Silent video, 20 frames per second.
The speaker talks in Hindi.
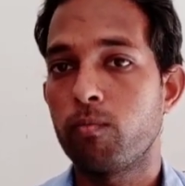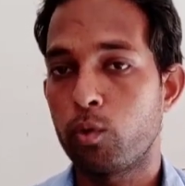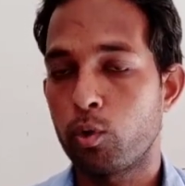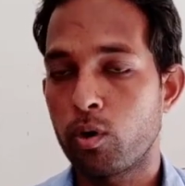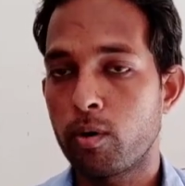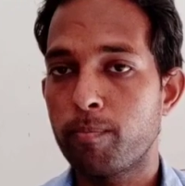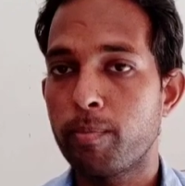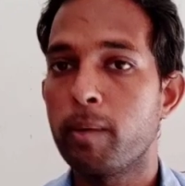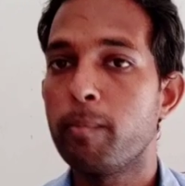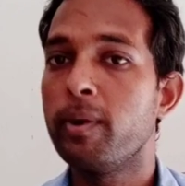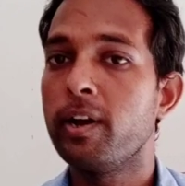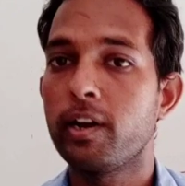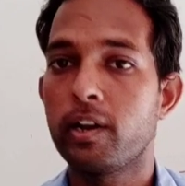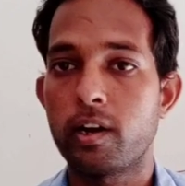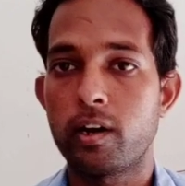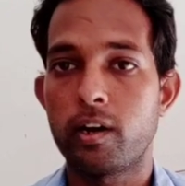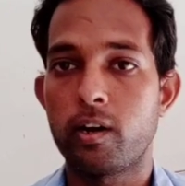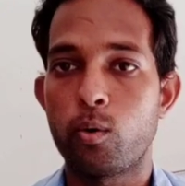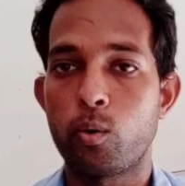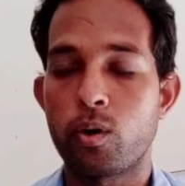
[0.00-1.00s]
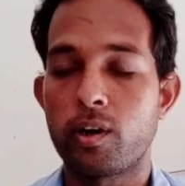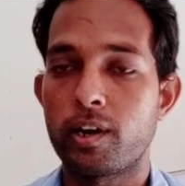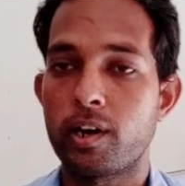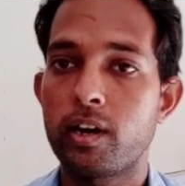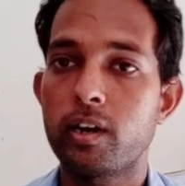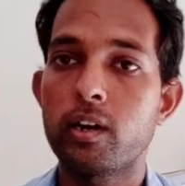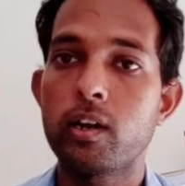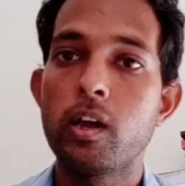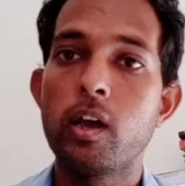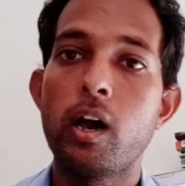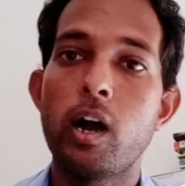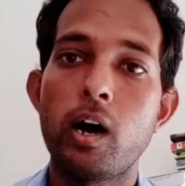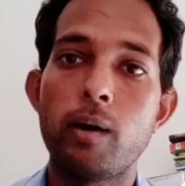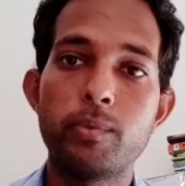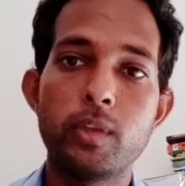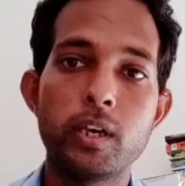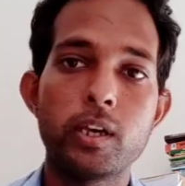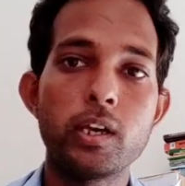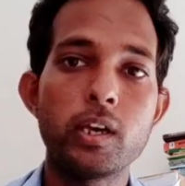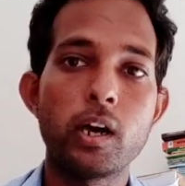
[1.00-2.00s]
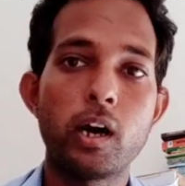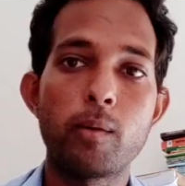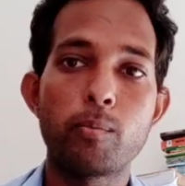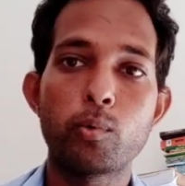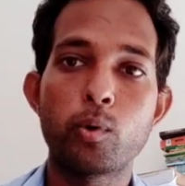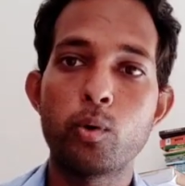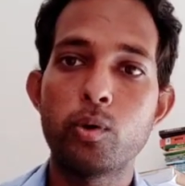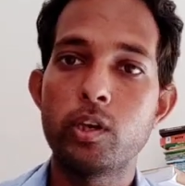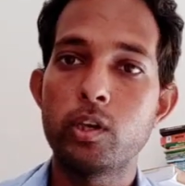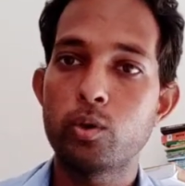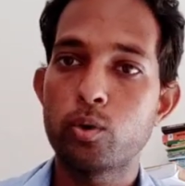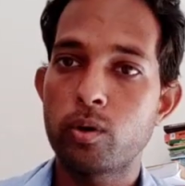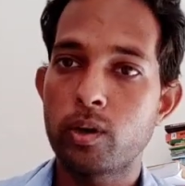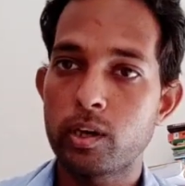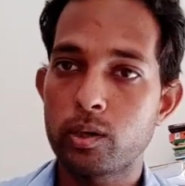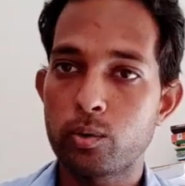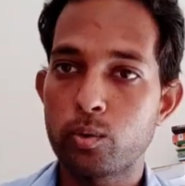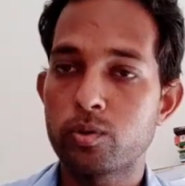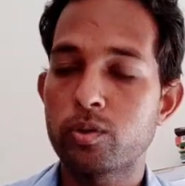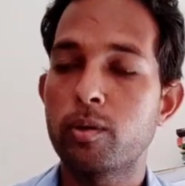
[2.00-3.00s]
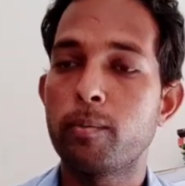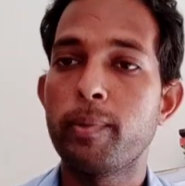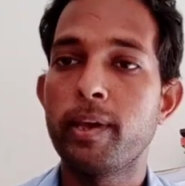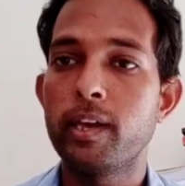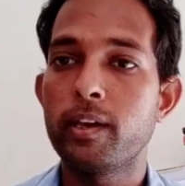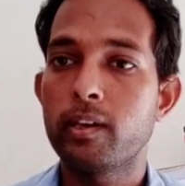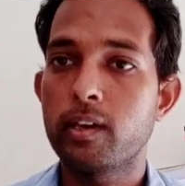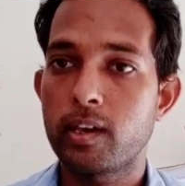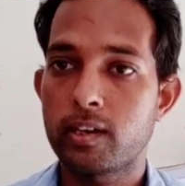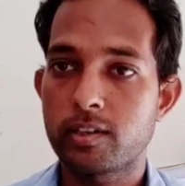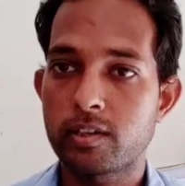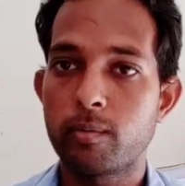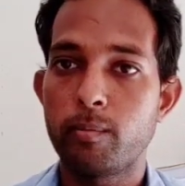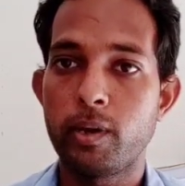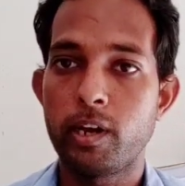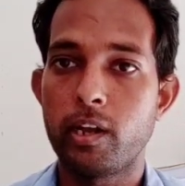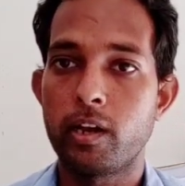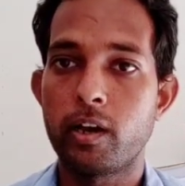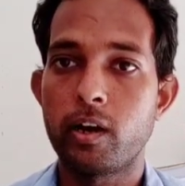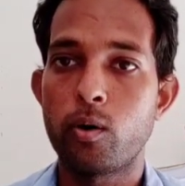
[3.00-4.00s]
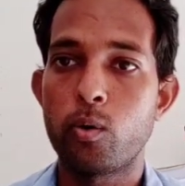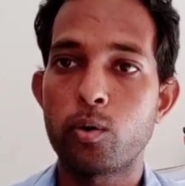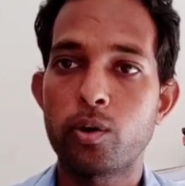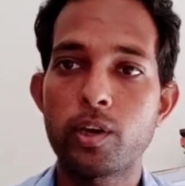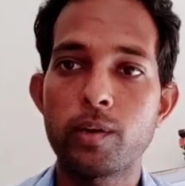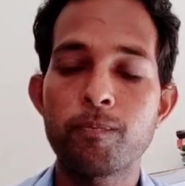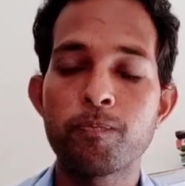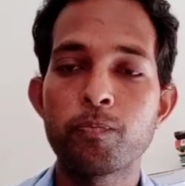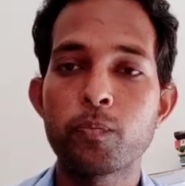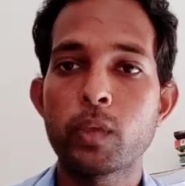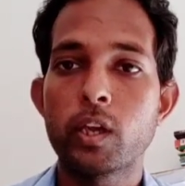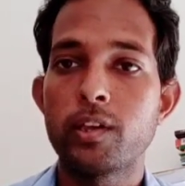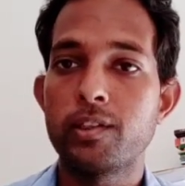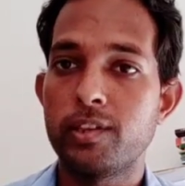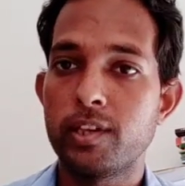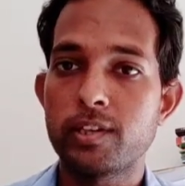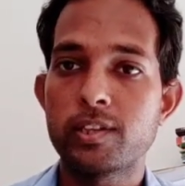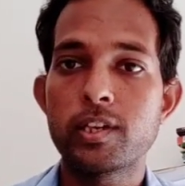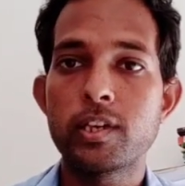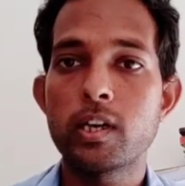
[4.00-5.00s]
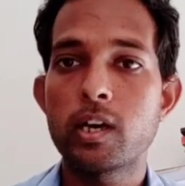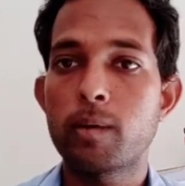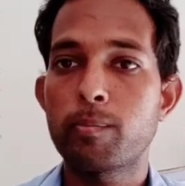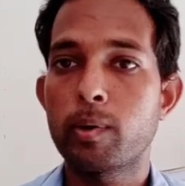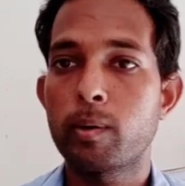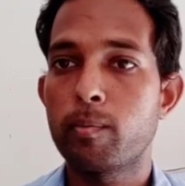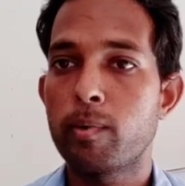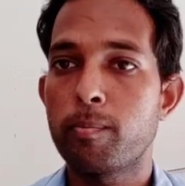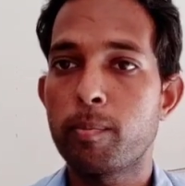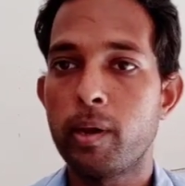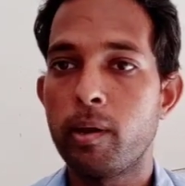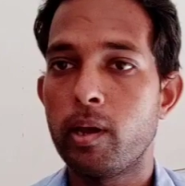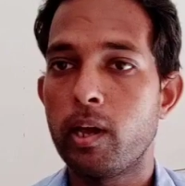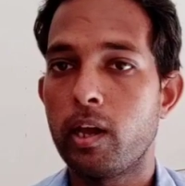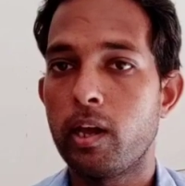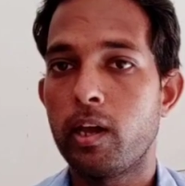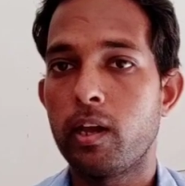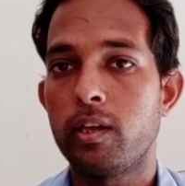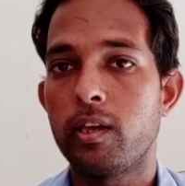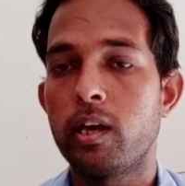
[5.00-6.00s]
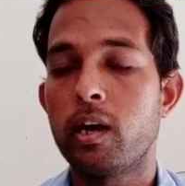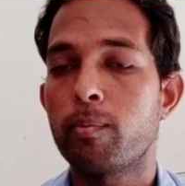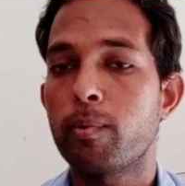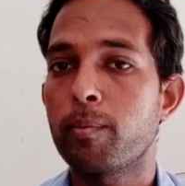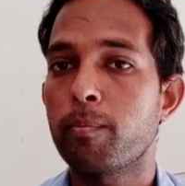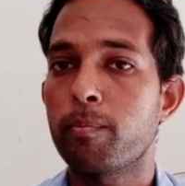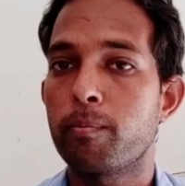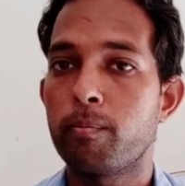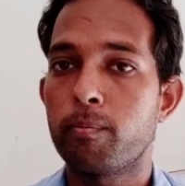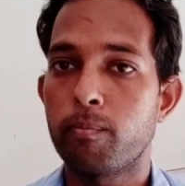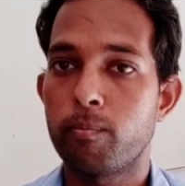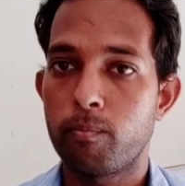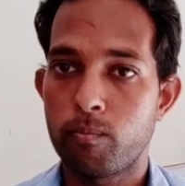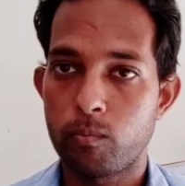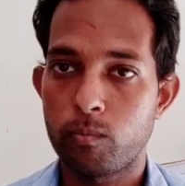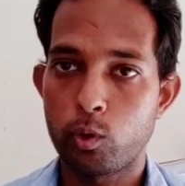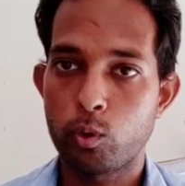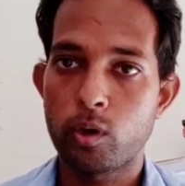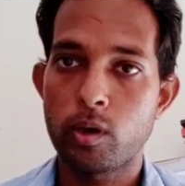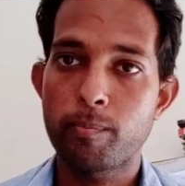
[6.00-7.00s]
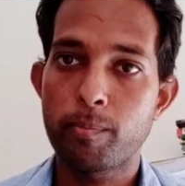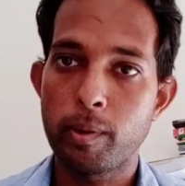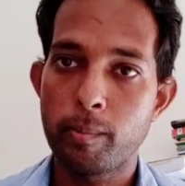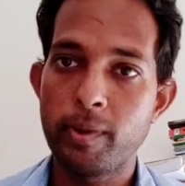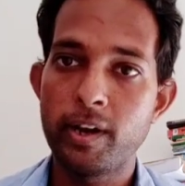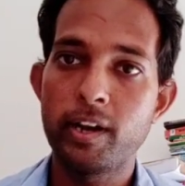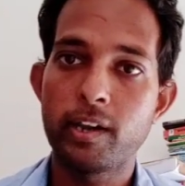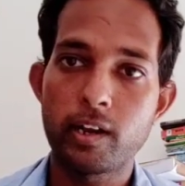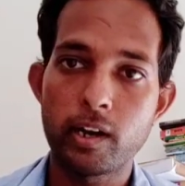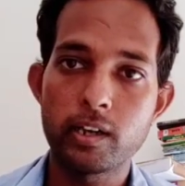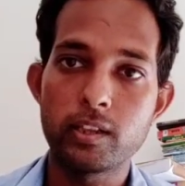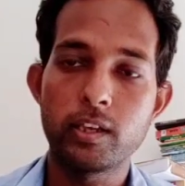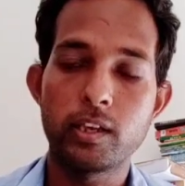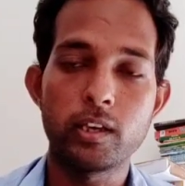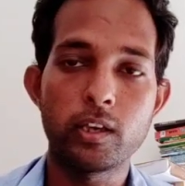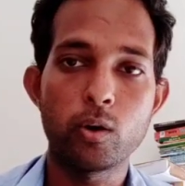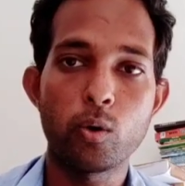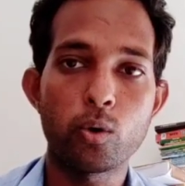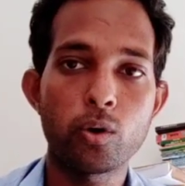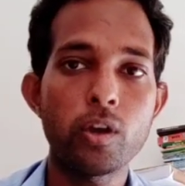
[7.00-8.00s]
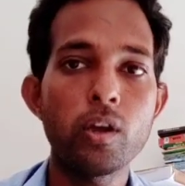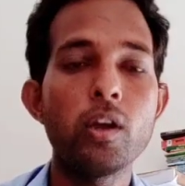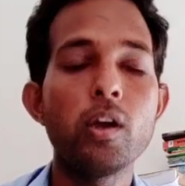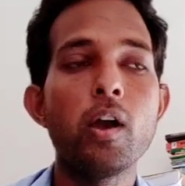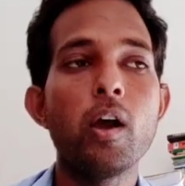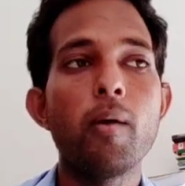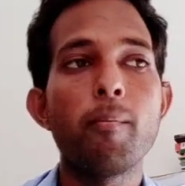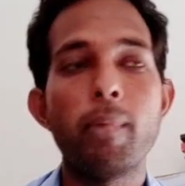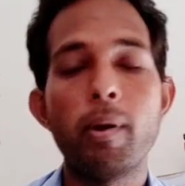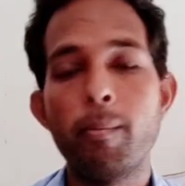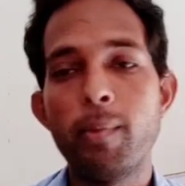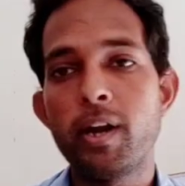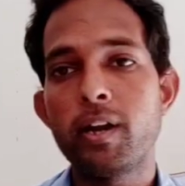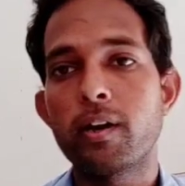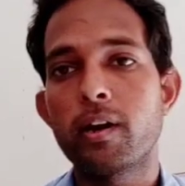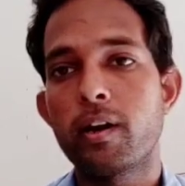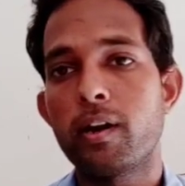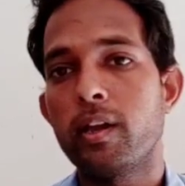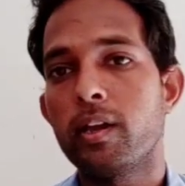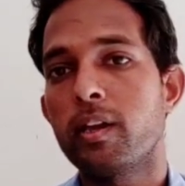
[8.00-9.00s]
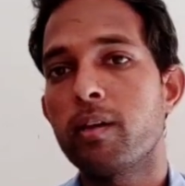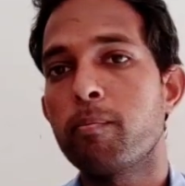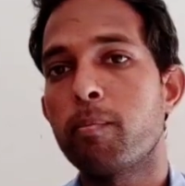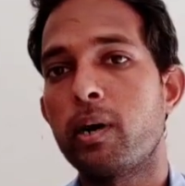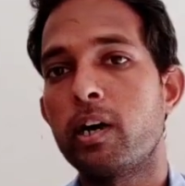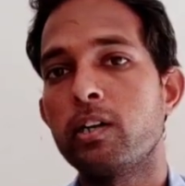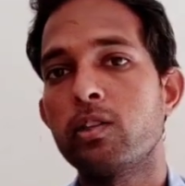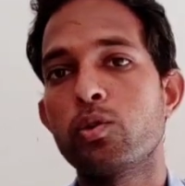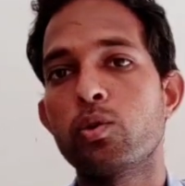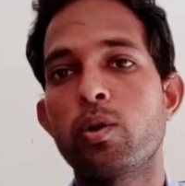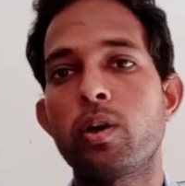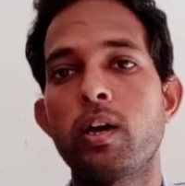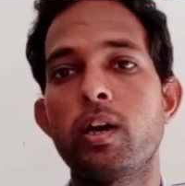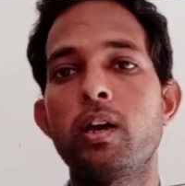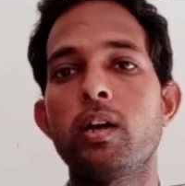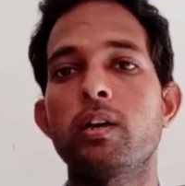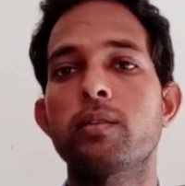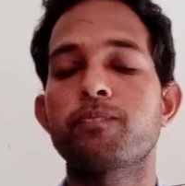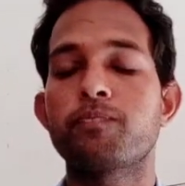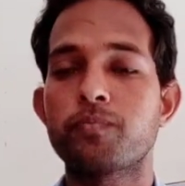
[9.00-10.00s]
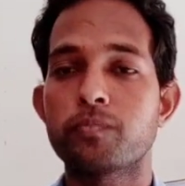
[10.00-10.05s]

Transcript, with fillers: जो है पेमेंट करना होगा राइट अब देखिए आपको ये जो है क्वेश्चन बैंक कैसे मिलेगा ओके जैसे ही आप हमें यहाँ पर जो है पेमेंट कर देंगे ओके पेमेंट करने के बाद जो है